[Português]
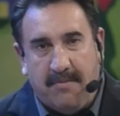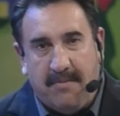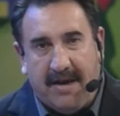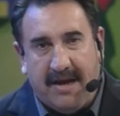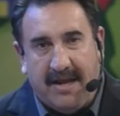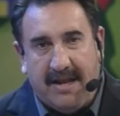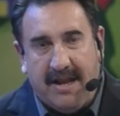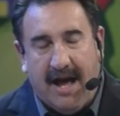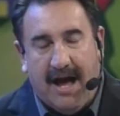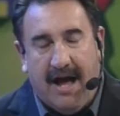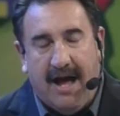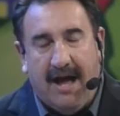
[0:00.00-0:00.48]

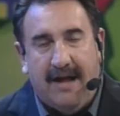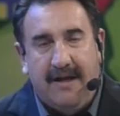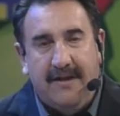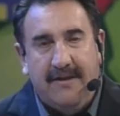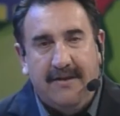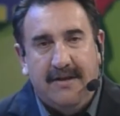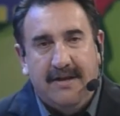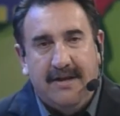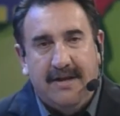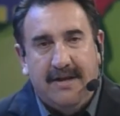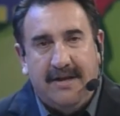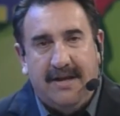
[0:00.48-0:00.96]
também na,
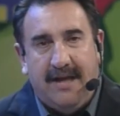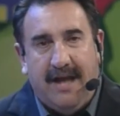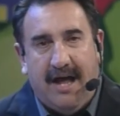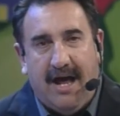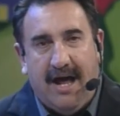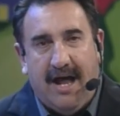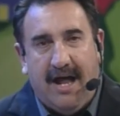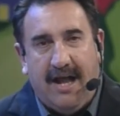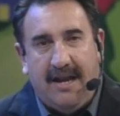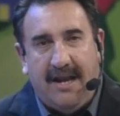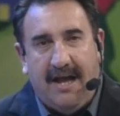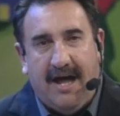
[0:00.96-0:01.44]

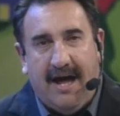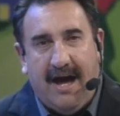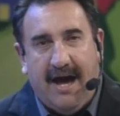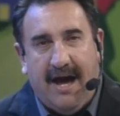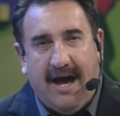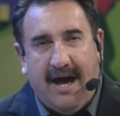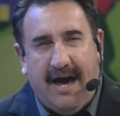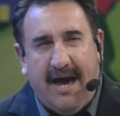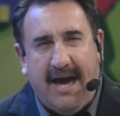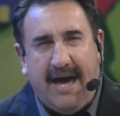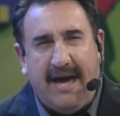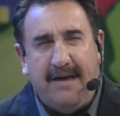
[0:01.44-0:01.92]
na,
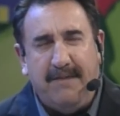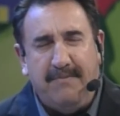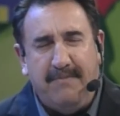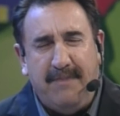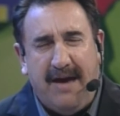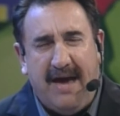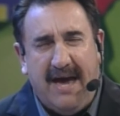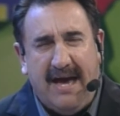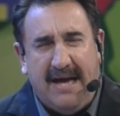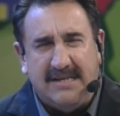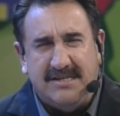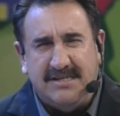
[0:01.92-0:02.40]
na
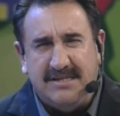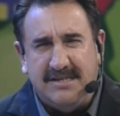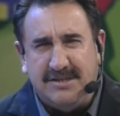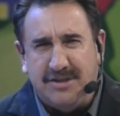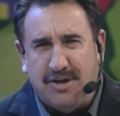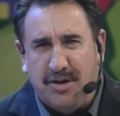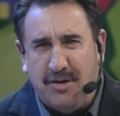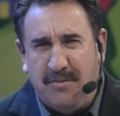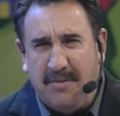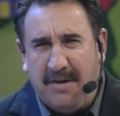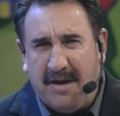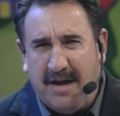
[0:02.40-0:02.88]
RBS,
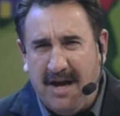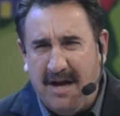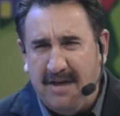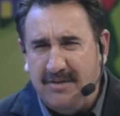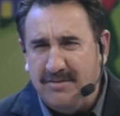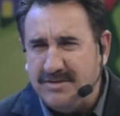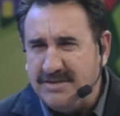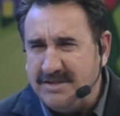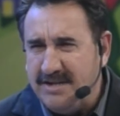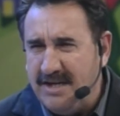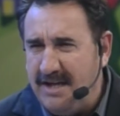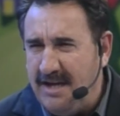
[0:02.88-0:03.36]
se eu não me
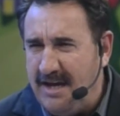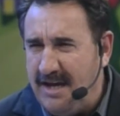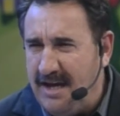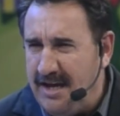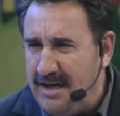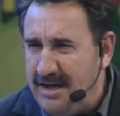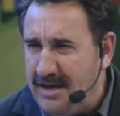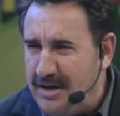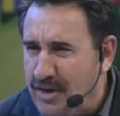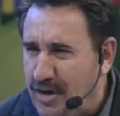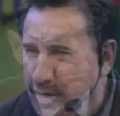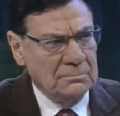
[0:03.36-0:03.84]
engano,
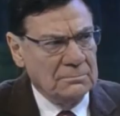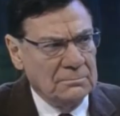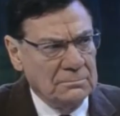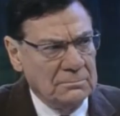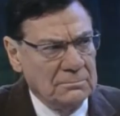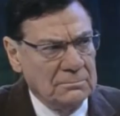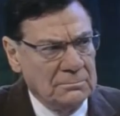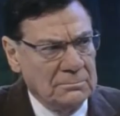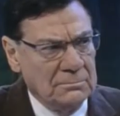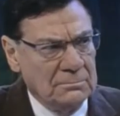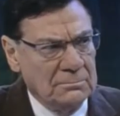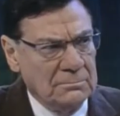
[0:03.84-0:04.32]
Rio
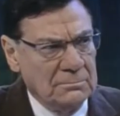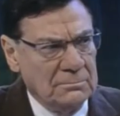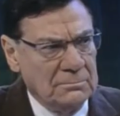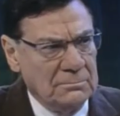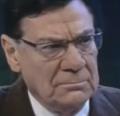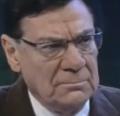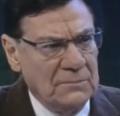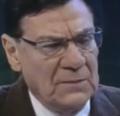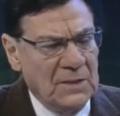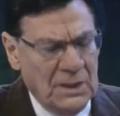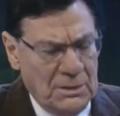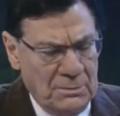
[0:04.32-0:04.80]
Grande do Sul.
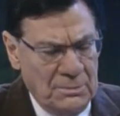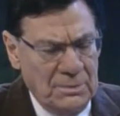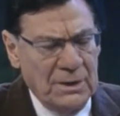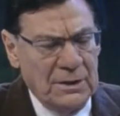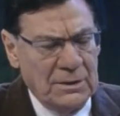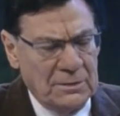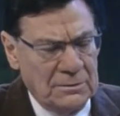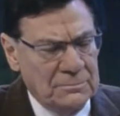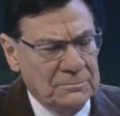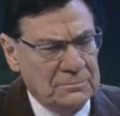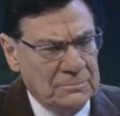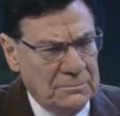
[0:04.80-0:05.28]
É
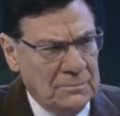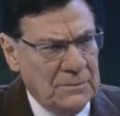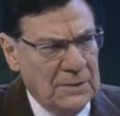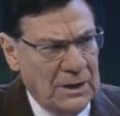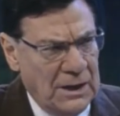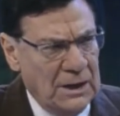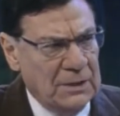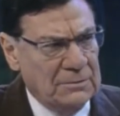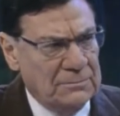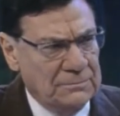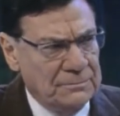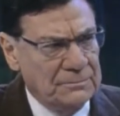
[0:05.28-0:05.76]
isso, Cláudio?
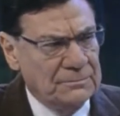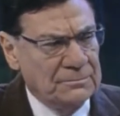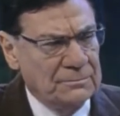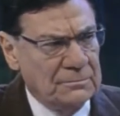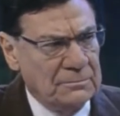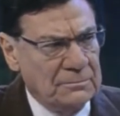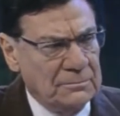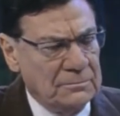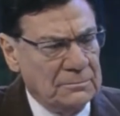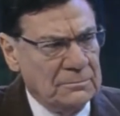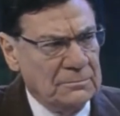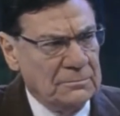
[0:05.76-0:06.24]
É
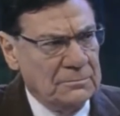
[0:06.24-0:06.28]
isso?